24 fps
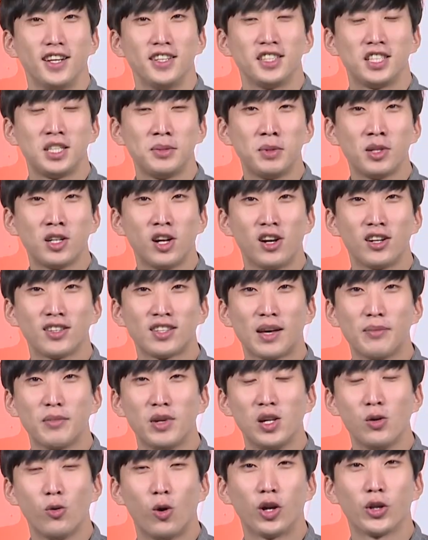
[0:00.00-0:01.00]
11월
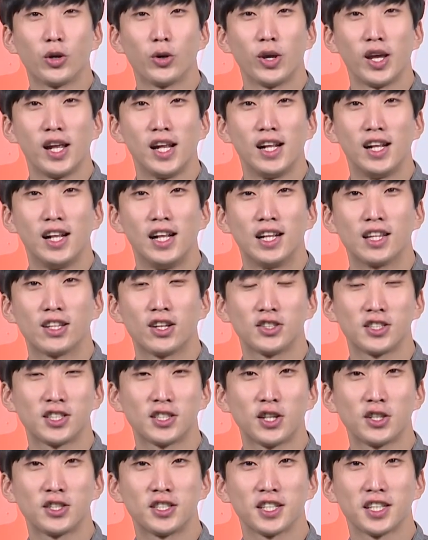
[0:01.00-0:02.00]
3일 월요일
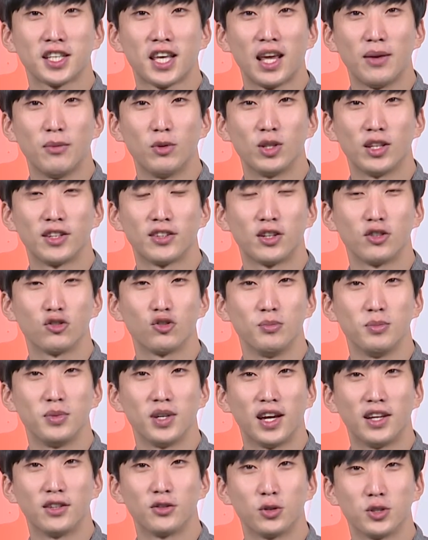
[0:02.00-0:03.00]
터치터치 게임온에서
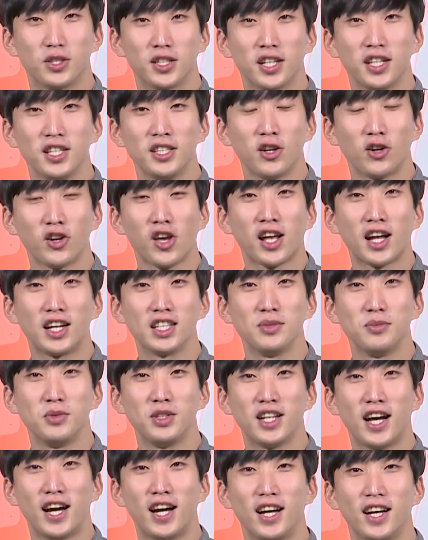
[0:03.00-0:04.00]
준비한 소식은
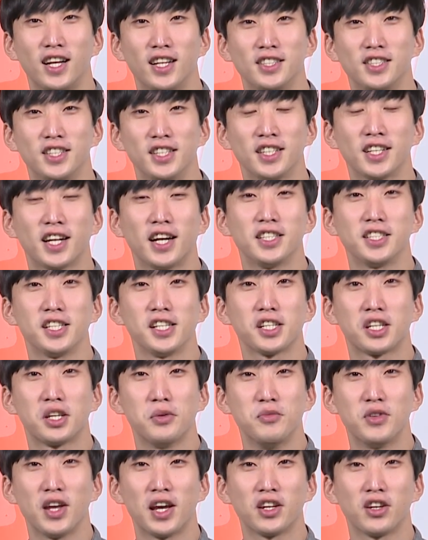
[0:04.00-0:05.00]
여기까지입니다. 지금까지
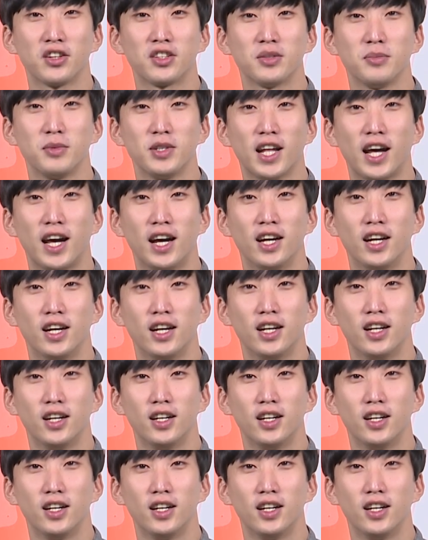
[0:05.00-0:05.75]
김상희였습니다